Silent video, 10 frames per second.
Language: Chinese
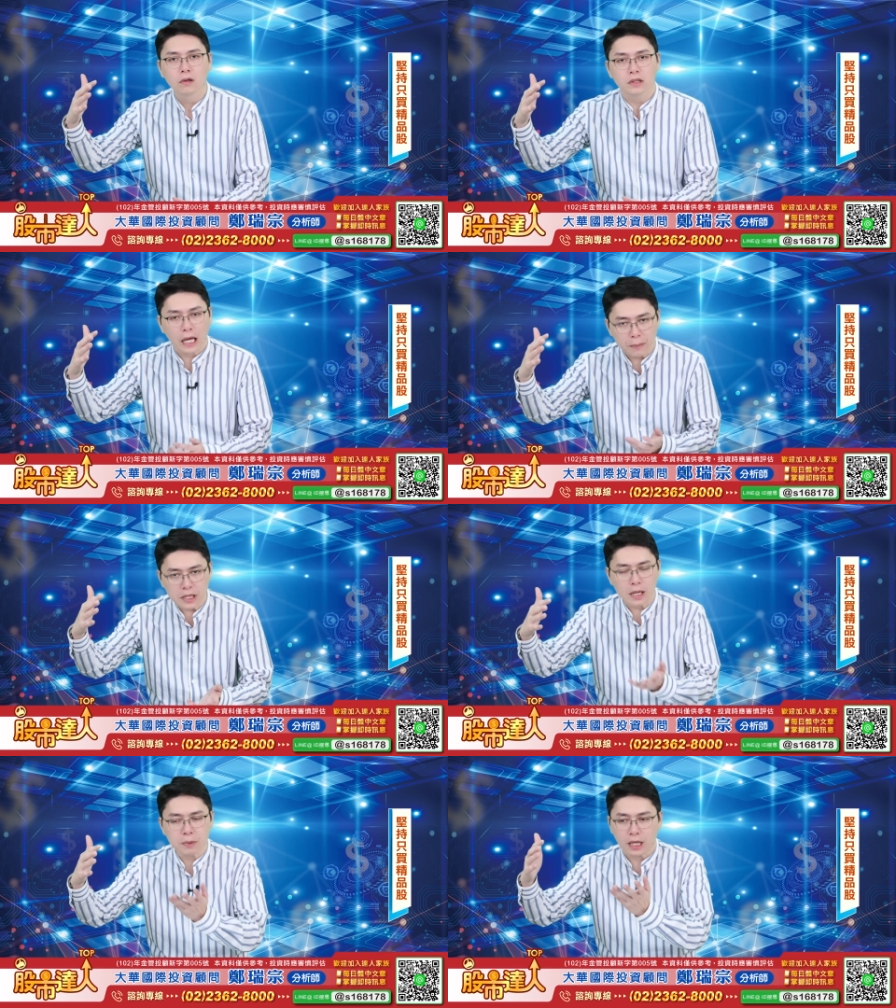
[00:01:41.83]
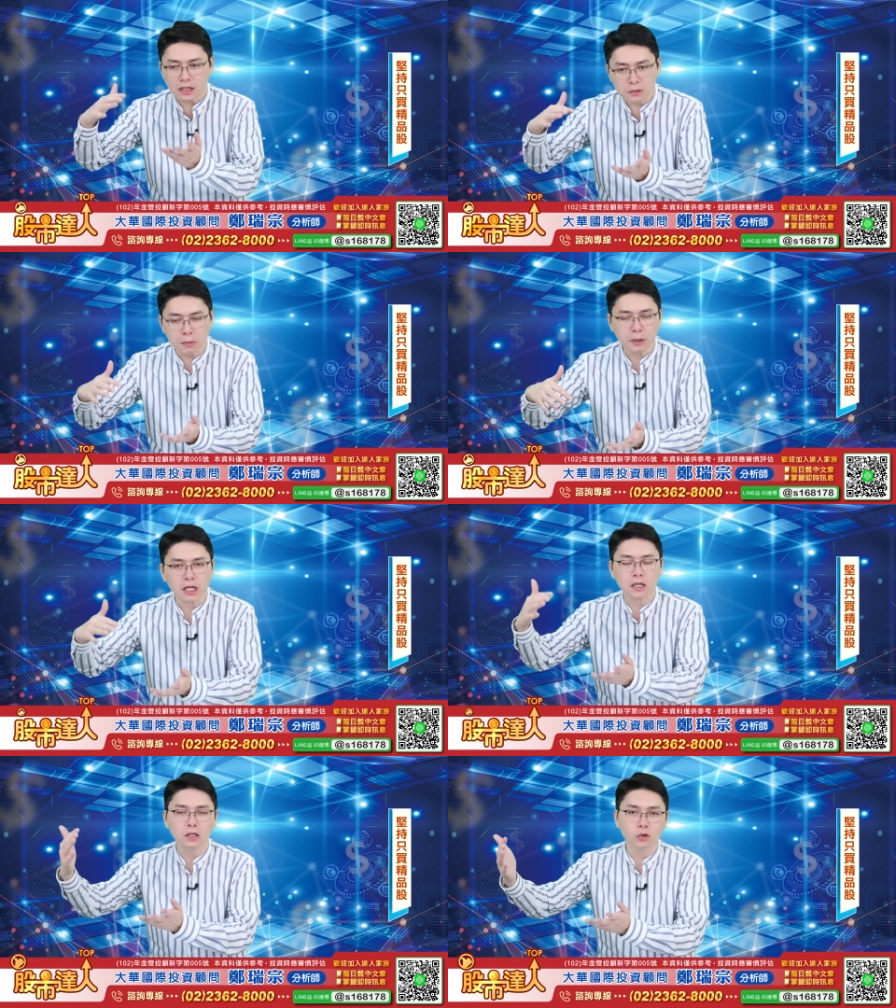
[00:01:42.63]
台币也贬，日币贬
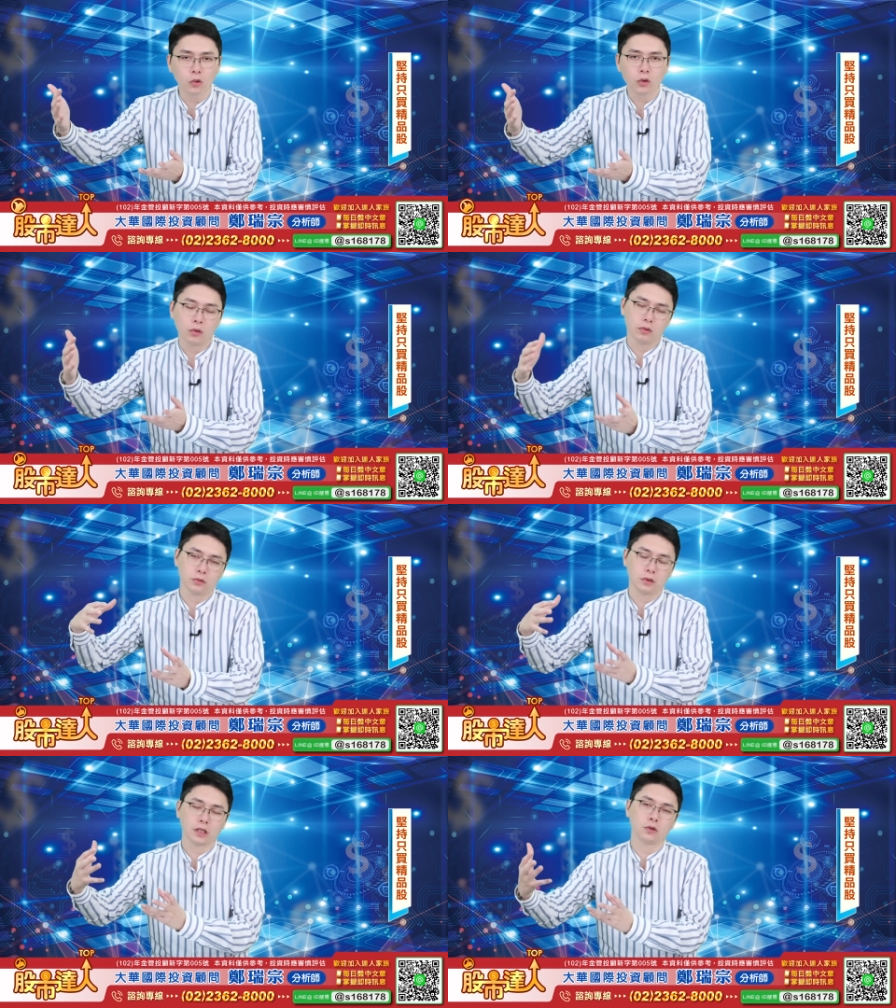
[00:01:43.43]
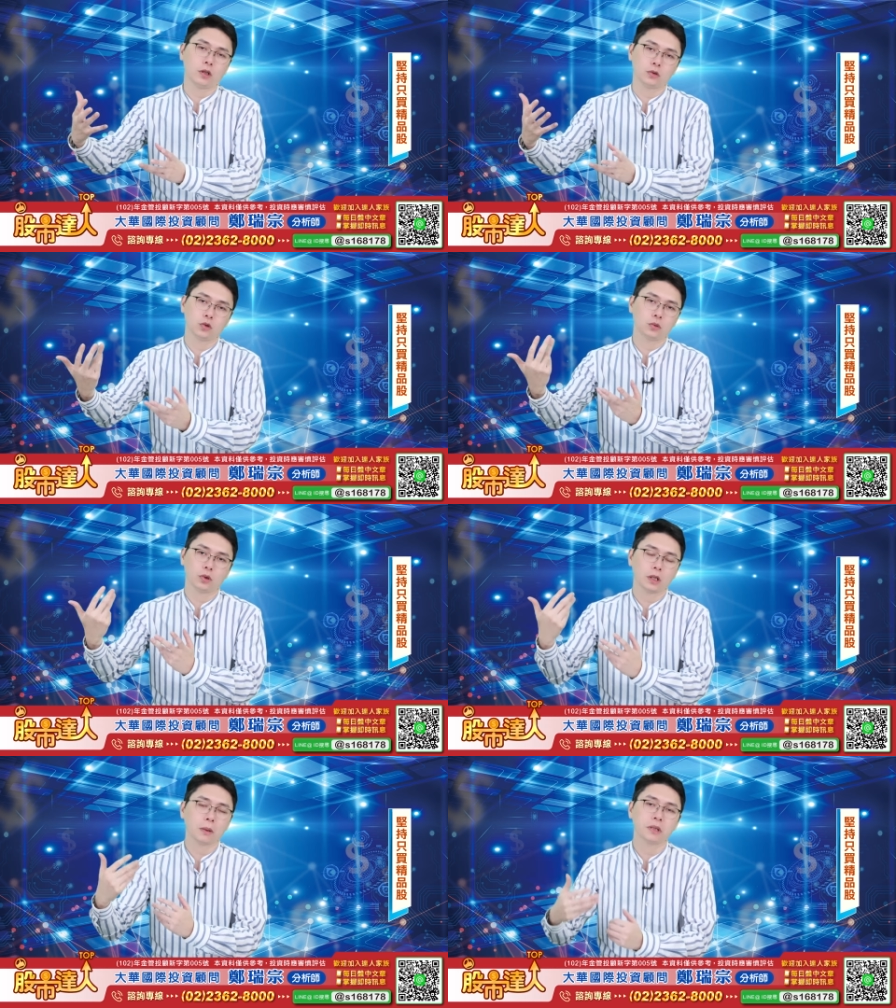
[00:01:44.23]
得更多，相对来说
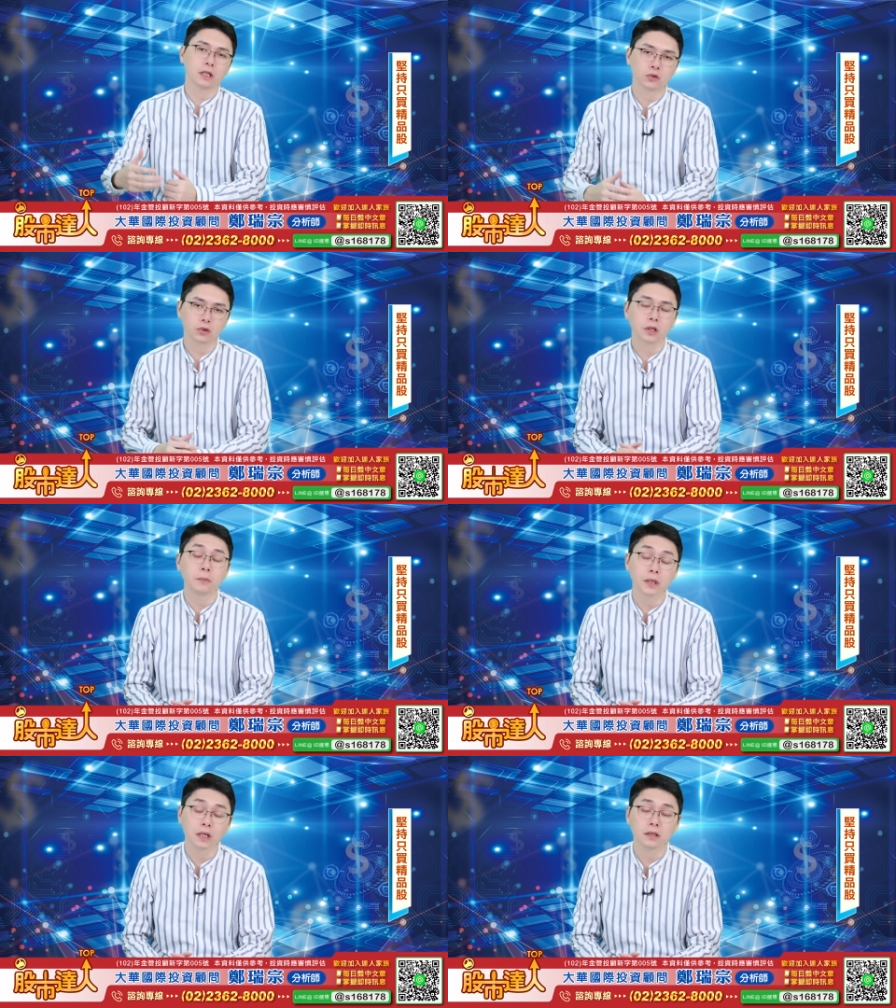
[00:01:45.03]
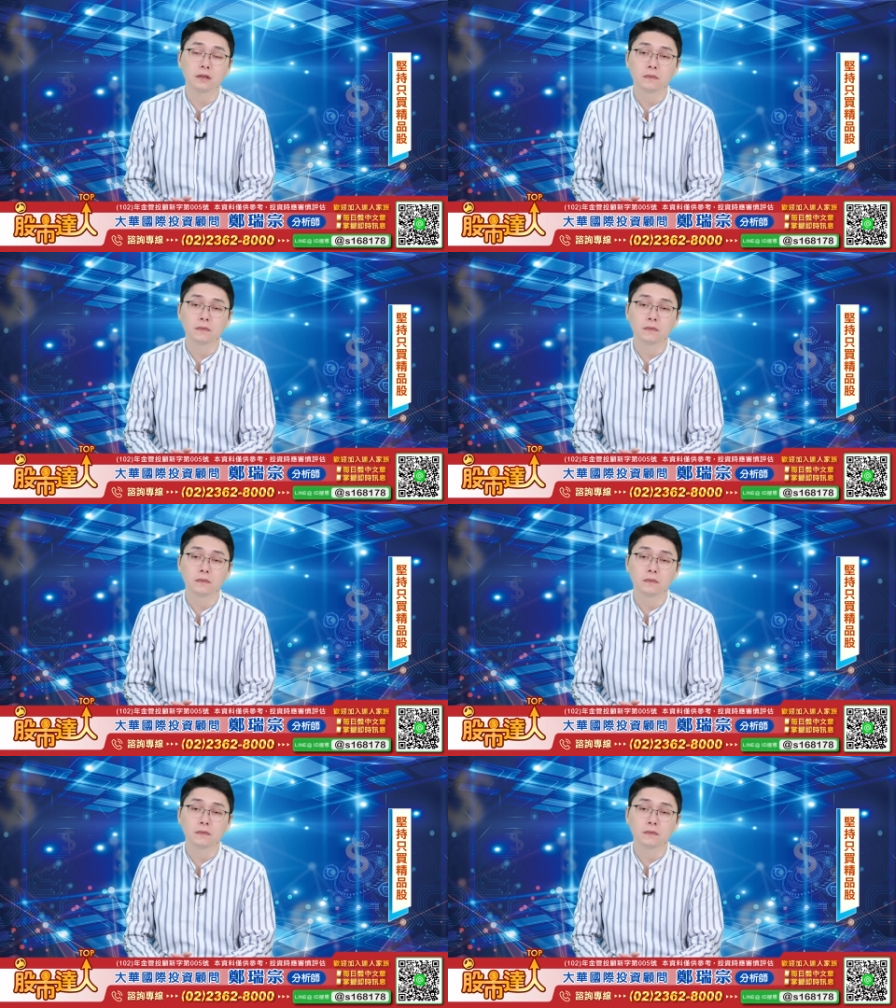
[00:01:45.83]
对台币来说又更便宜。